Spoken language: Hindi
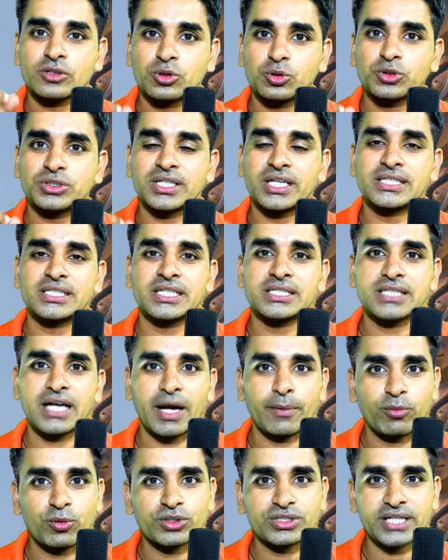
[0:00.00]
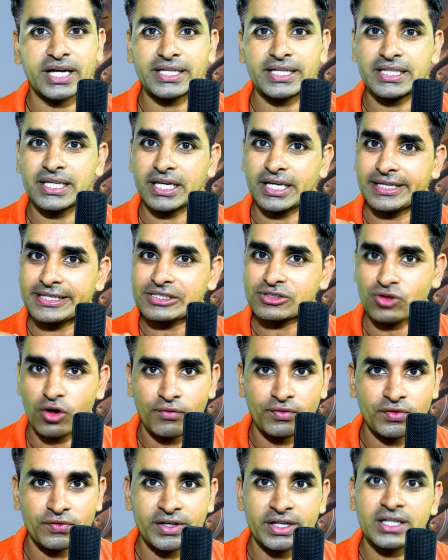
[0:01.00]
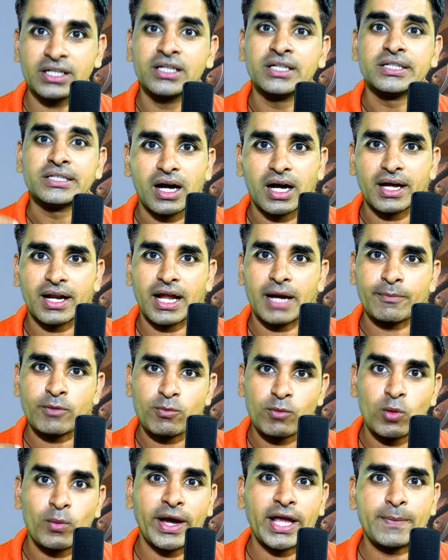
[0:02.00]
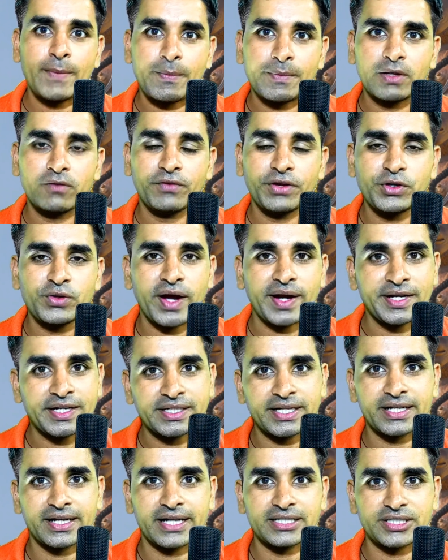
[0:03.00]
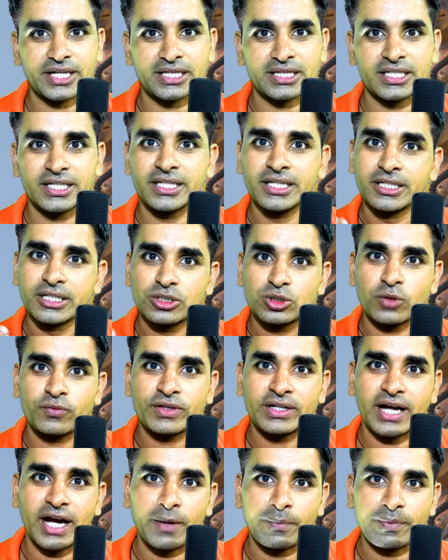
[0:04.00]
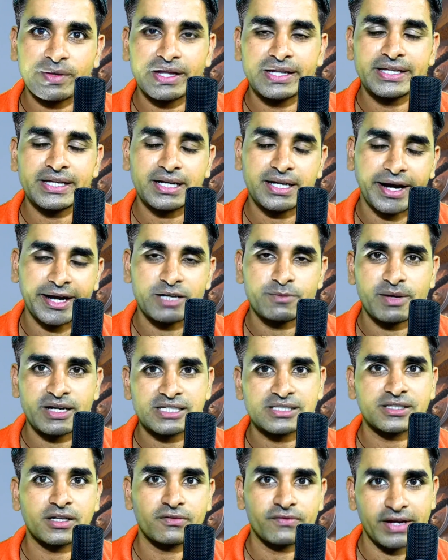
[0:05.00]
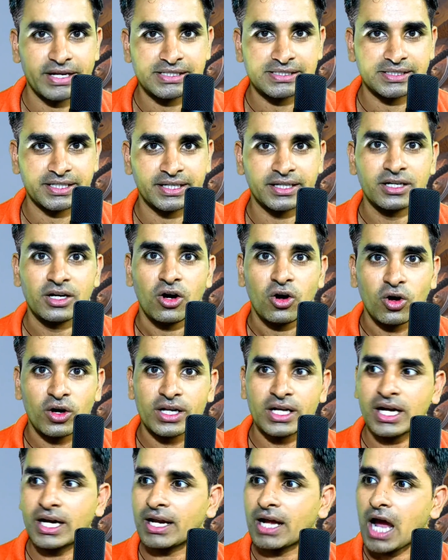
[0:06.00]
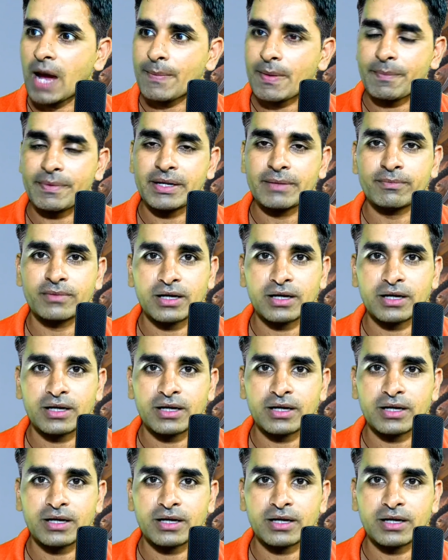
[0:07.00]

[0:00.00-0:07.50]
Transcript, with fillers: दूसरी चीज आपको चाहिए एक सॉफ्टवेयर अगर आप मोबाइल में अपनी वीडियो एडिट करना चाहते हैं तो फिर आपके लिए काइन मास्टर बेस्ट है और अगर आप अपने